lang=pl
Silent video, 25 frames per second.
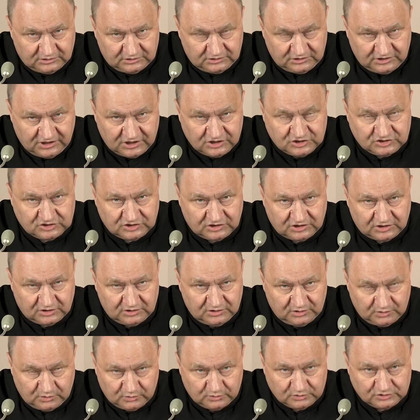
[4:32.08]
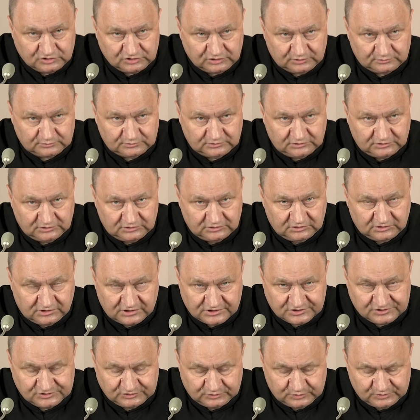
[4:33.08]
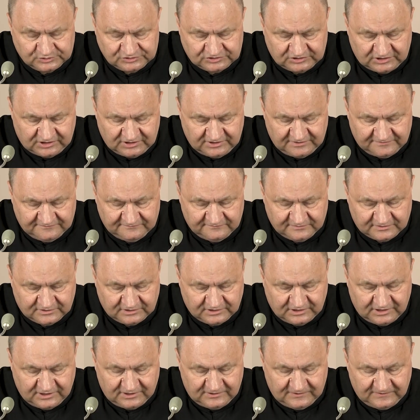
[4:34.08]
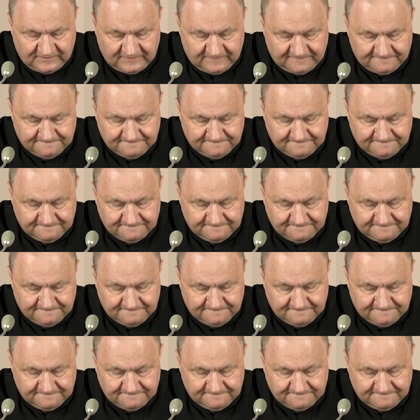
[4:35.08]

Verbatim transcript: niesie ludziom Chrystusa i Ewangelię.